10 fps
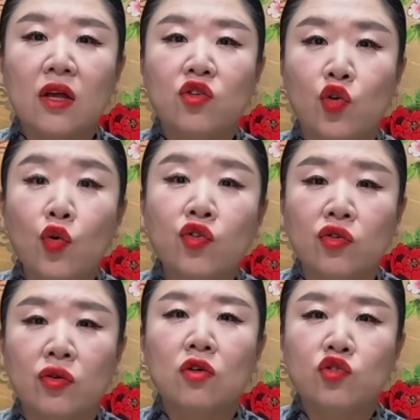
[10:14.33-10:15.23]

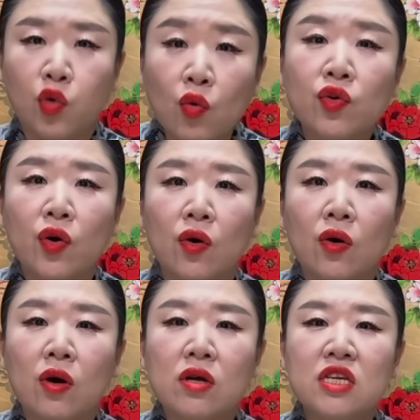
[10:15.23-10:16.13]
교육, 종교
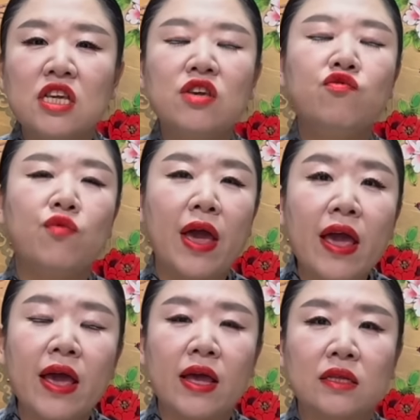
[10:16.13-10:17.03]

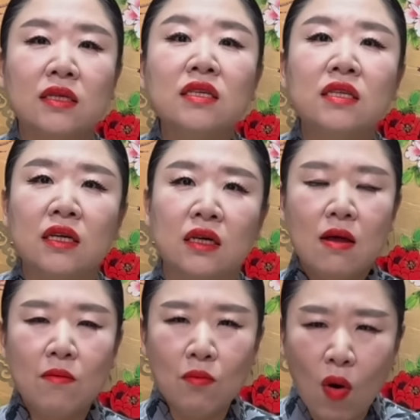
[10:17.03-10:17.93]
이외에 등등
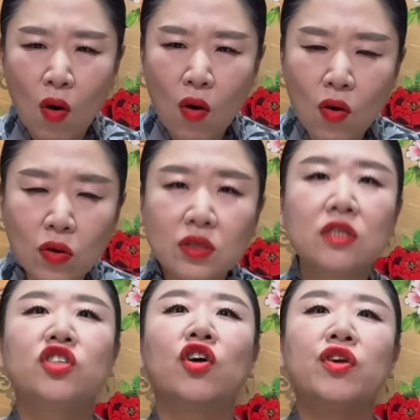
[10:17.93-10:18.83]
모든
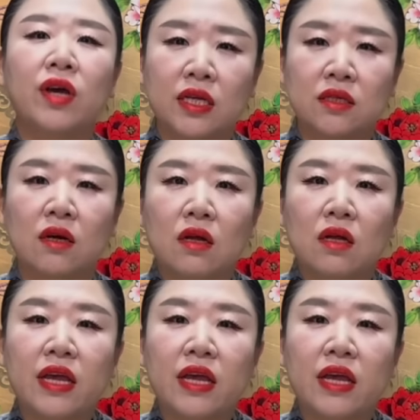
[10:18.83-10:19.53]
전역에서